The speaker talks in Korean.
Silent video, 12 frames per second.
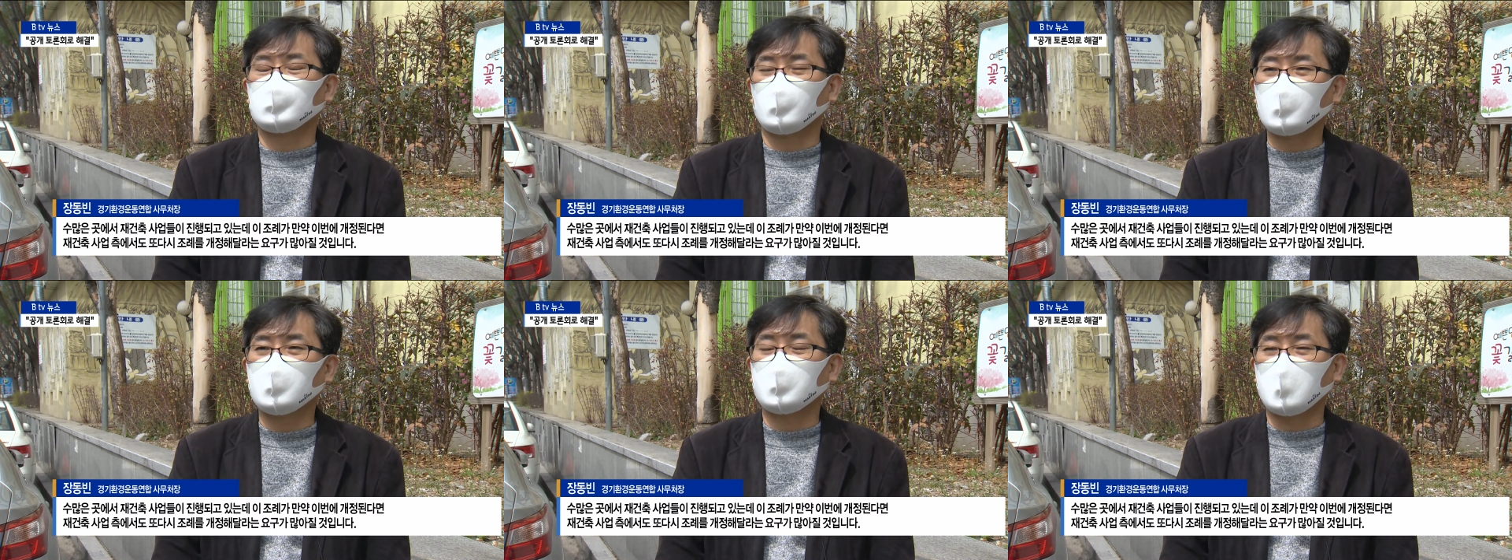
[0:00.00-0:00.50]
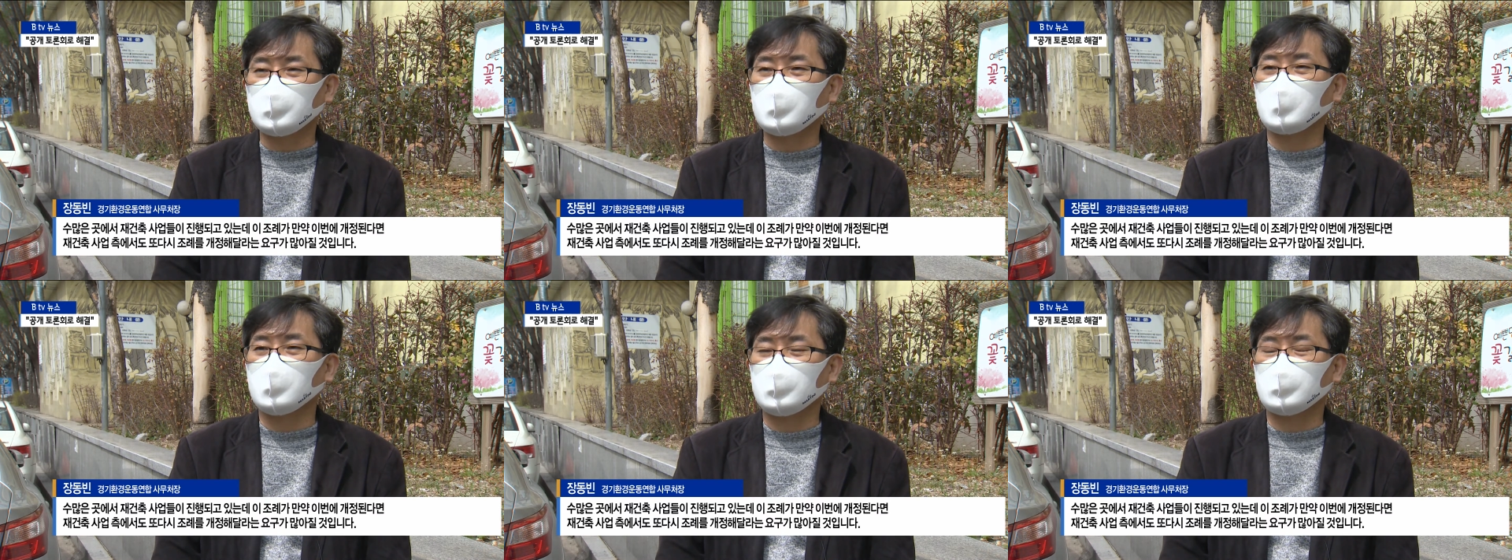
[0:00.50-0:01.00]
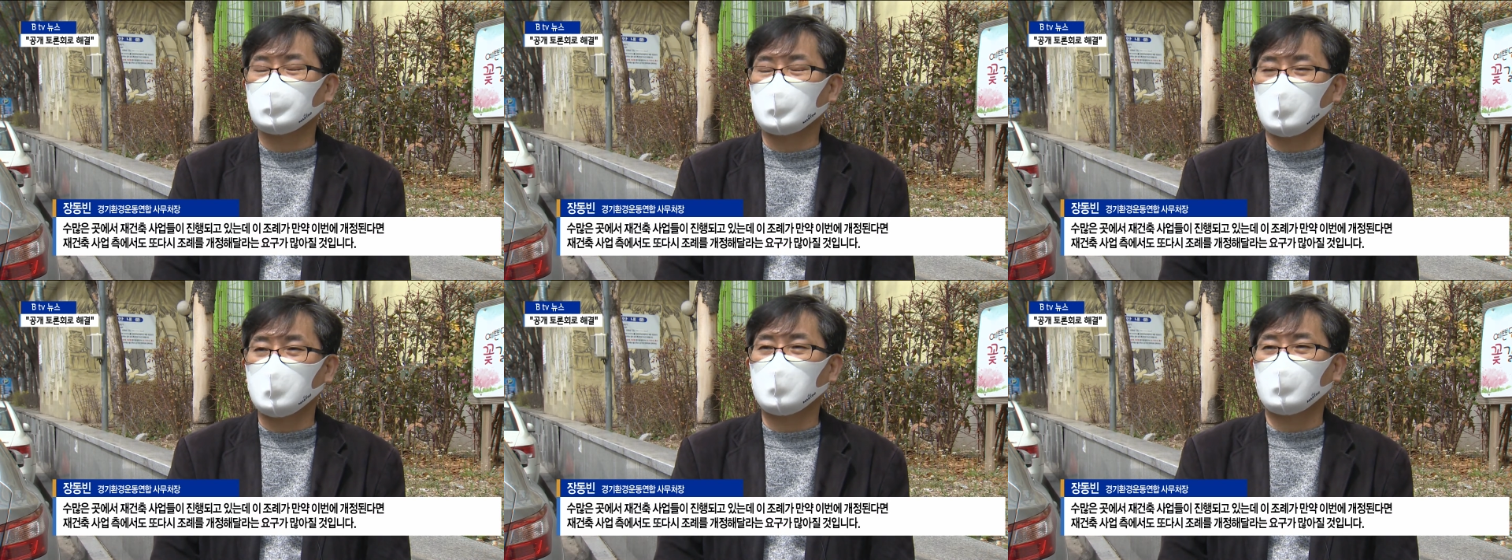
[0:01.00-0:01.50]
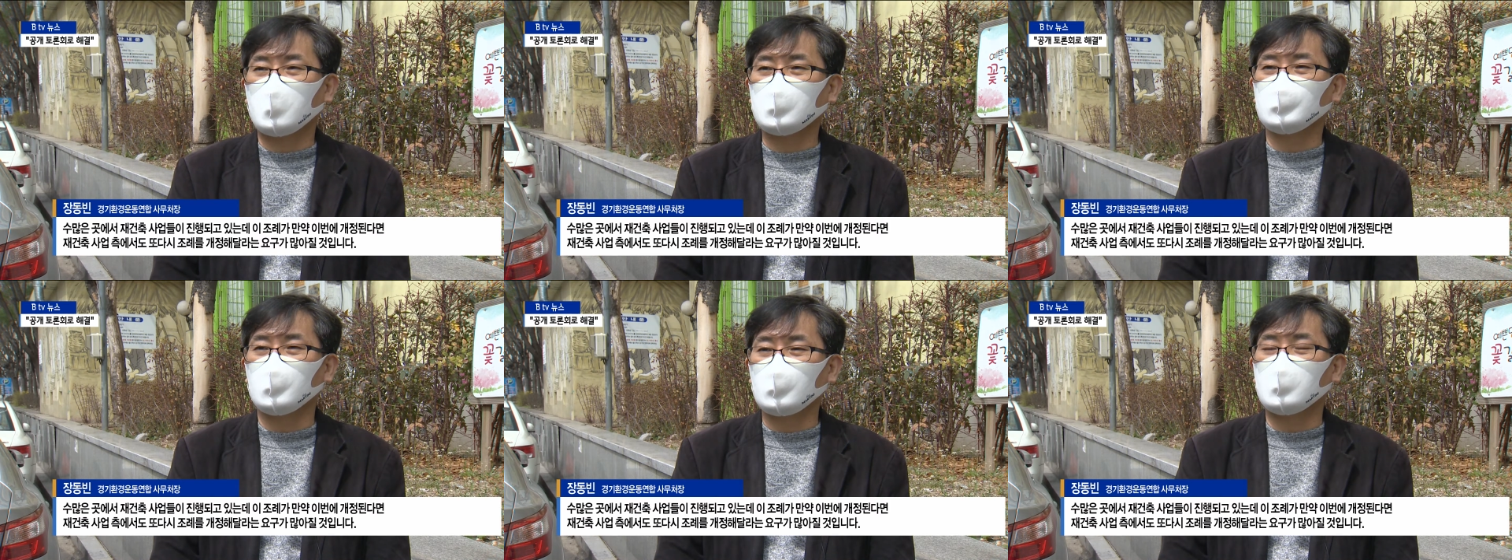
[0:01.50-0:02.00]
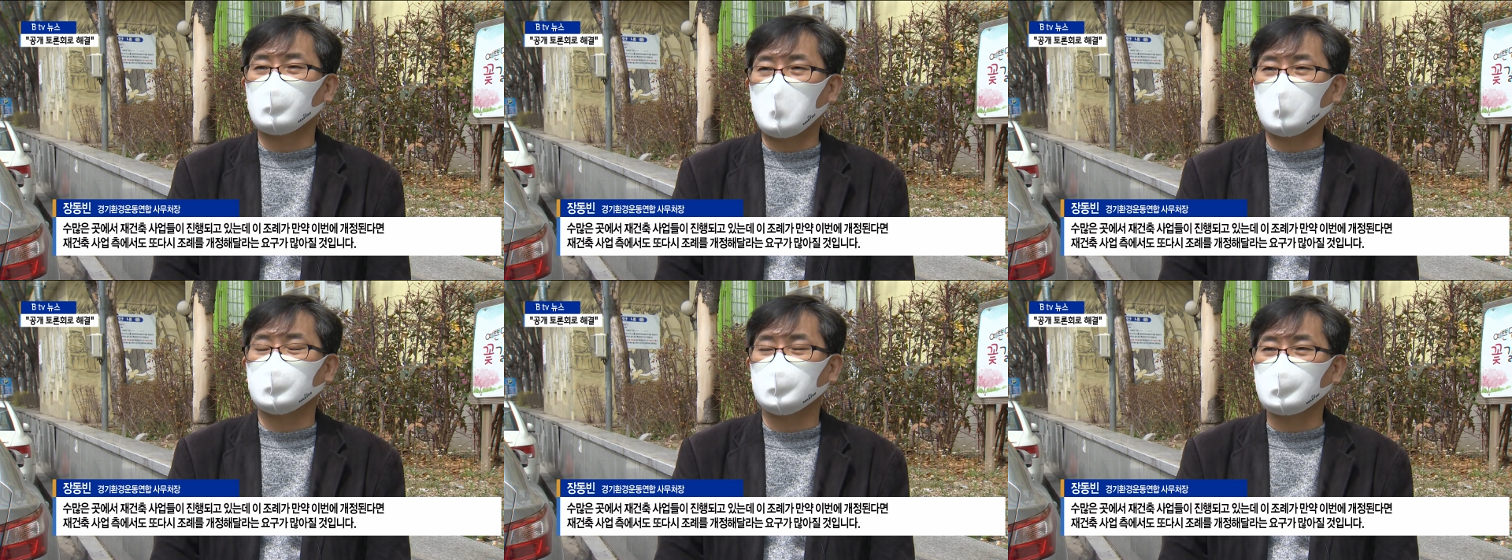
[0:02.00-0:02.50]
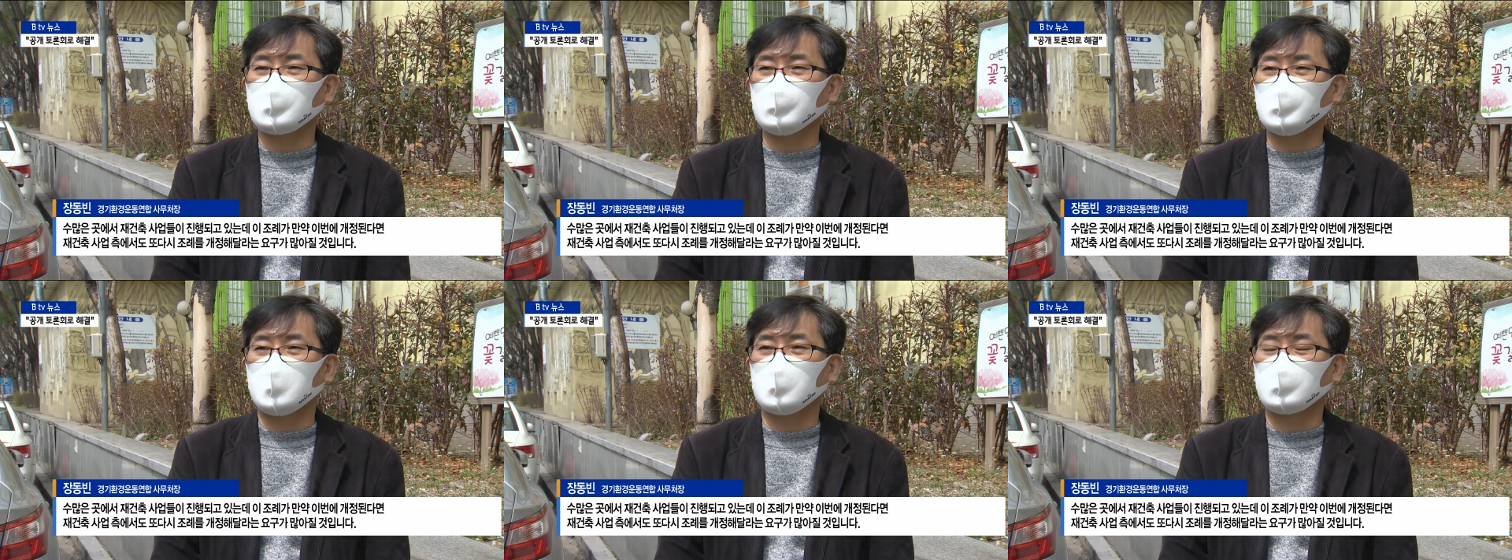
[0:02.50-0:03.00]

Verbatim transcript: 조례를 개정해 달라고 하는 요구가 많아질 겁니다.